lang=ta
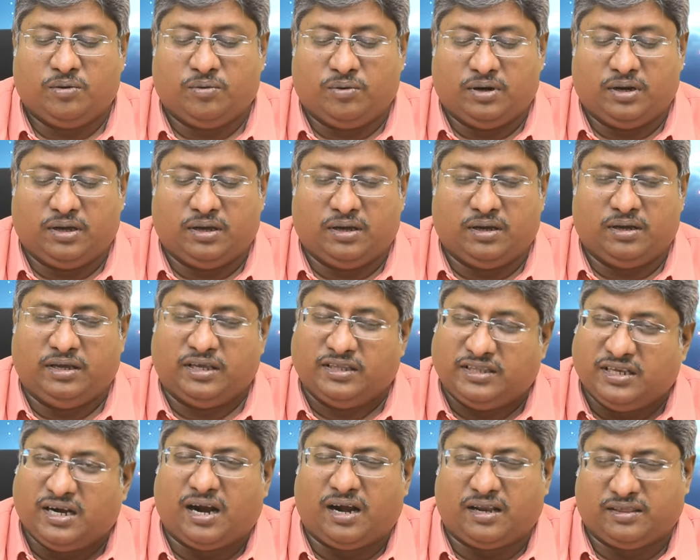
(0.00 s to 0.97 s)
ஒரு
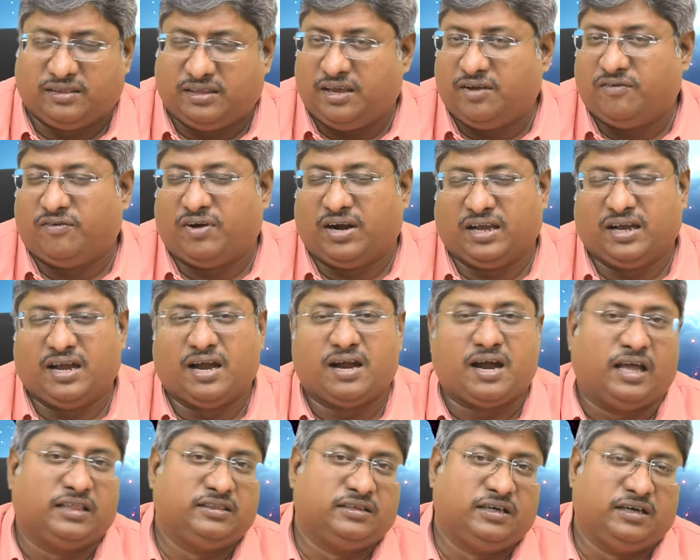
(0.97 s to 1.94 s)
எதிர்காலத்தையே வழங்க
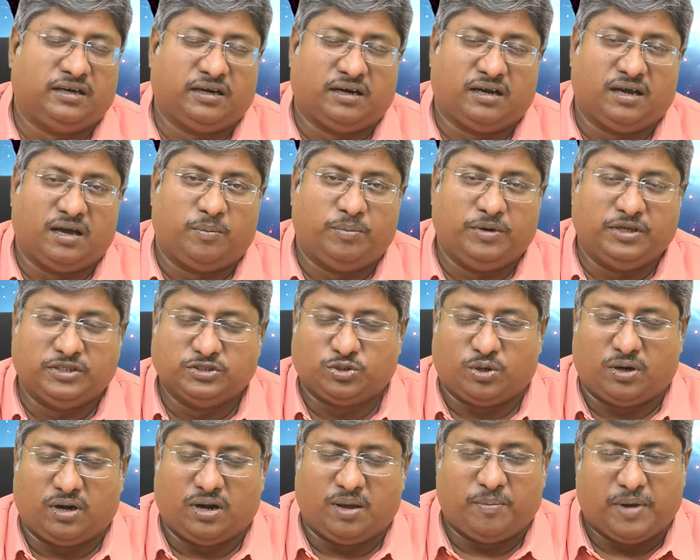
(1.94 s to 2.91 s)
காத்துக்கிட்டு இருக்கு அப்படின்னு
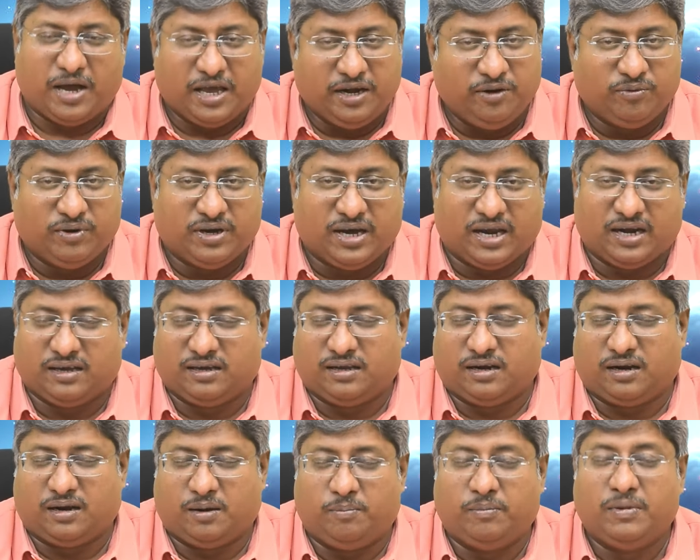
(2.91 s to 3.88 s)
சொல்லலாம் அறிவுக்கான
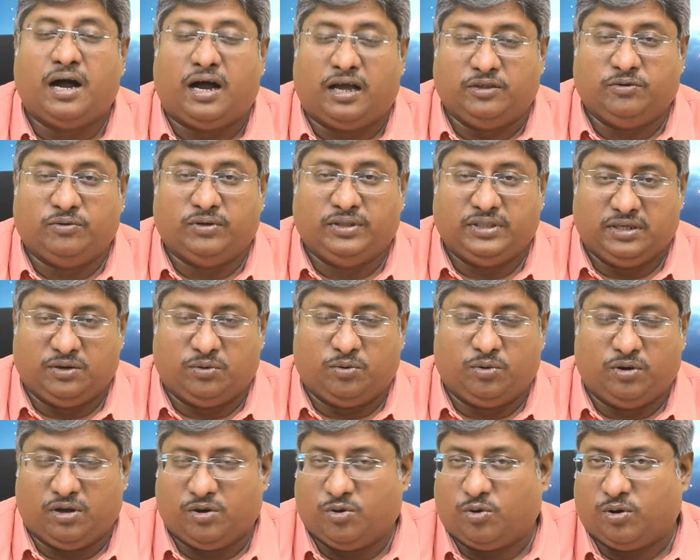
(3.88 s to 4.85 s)
கிரகம் அது வந்து
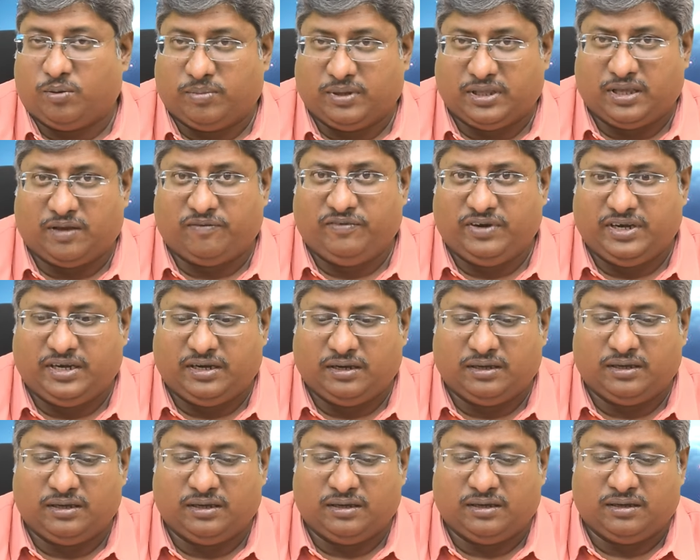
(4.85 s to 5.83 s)
உங்களுக்கு ஒன்பதாம் வீட்டு
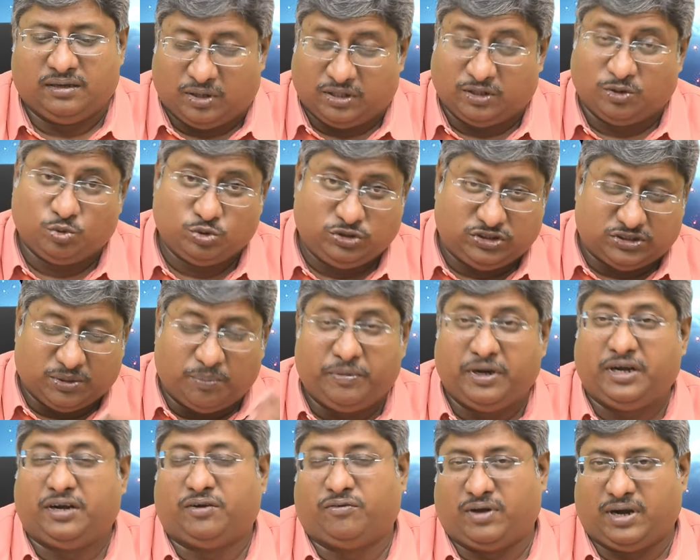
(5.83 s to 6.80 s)
அது உச்சம்
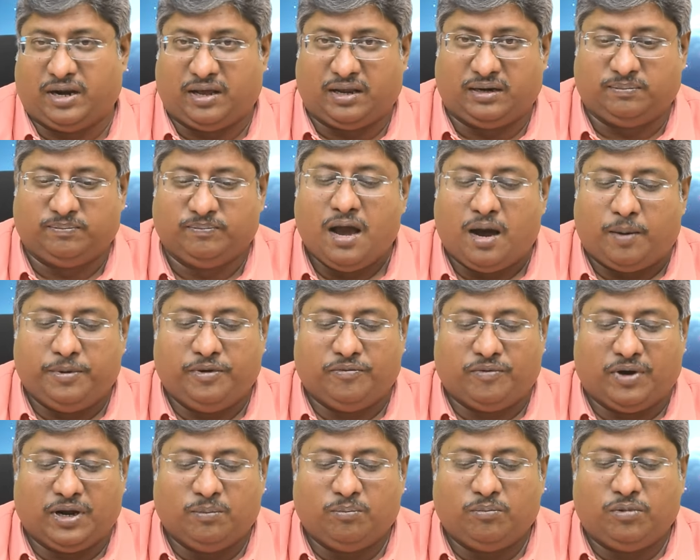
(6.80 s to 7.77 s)
பெற்று வராரு அப்படி
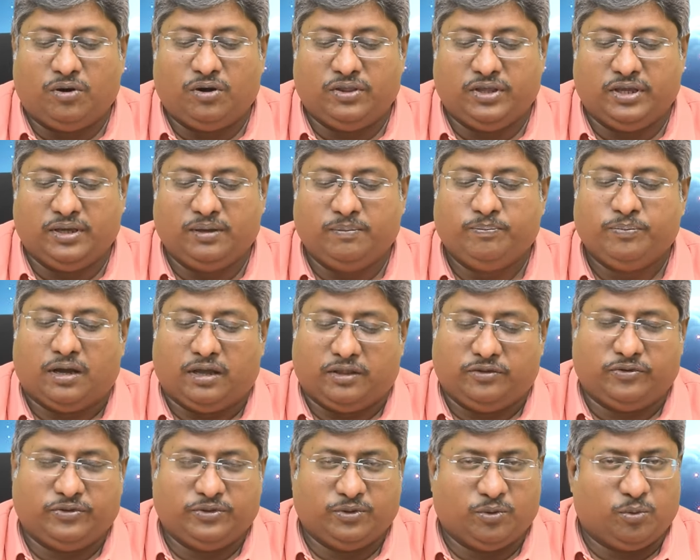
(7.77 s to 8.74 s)
வரும் பொழுது அது
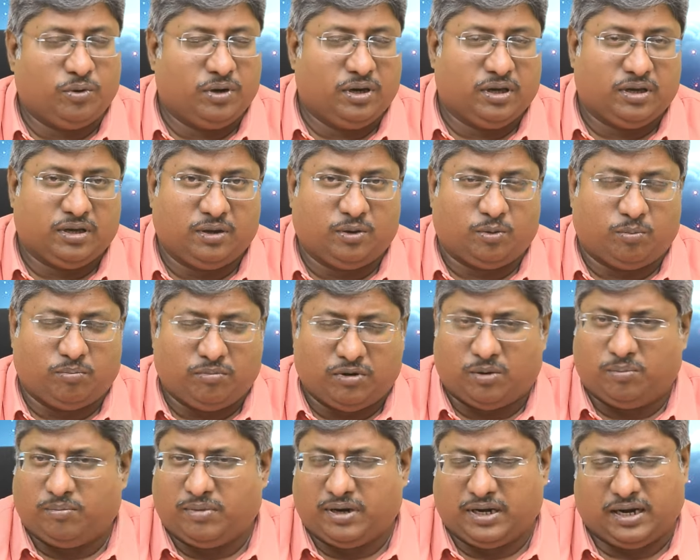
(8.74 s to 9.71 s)
வந்து உங்களுக்கு ரொம்ப
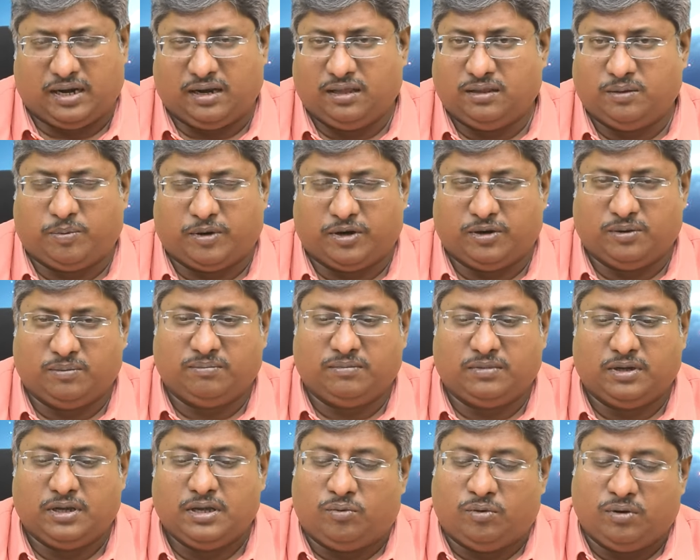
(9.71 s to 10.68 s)
ரொம்ப நல்லது பண்ணும்
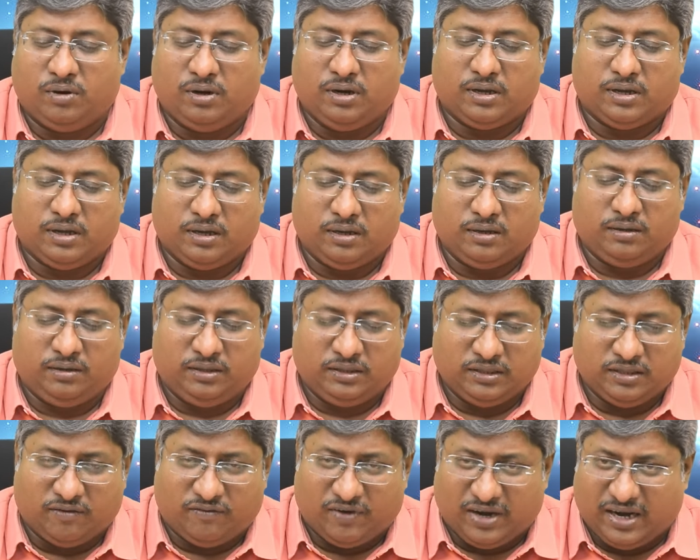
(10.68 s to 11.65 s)
உங்களுக்கு
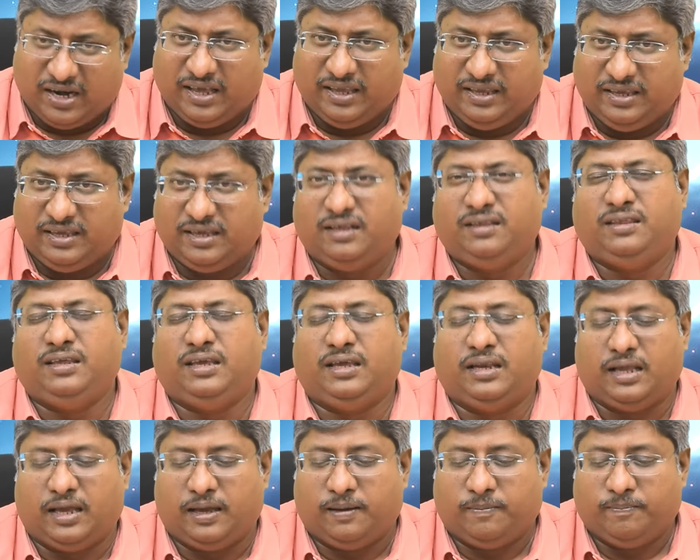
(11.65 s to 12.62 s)
இந்த வருட
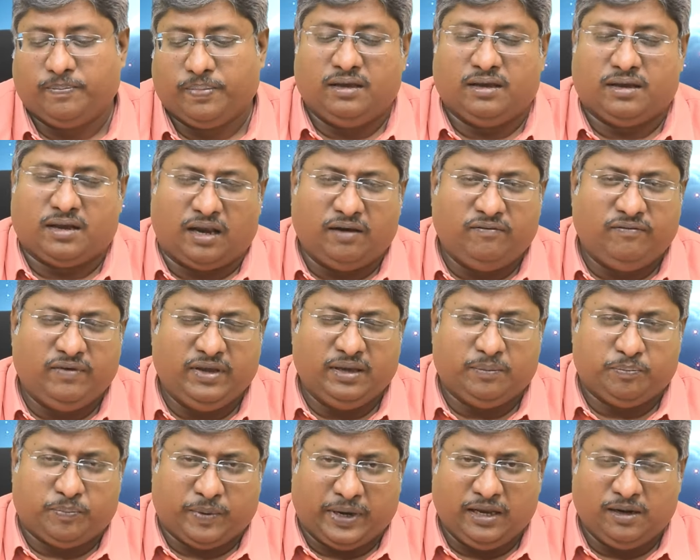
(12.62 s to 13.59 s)
இறுதியில் கல்வி
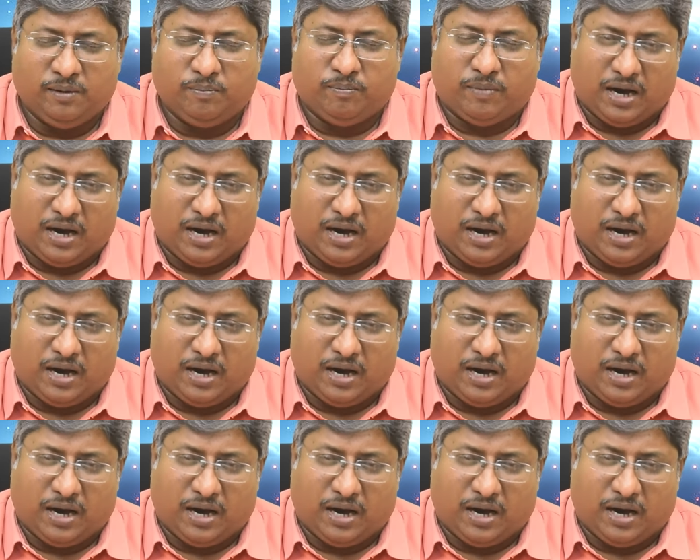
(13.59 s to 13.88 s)
பயிலும்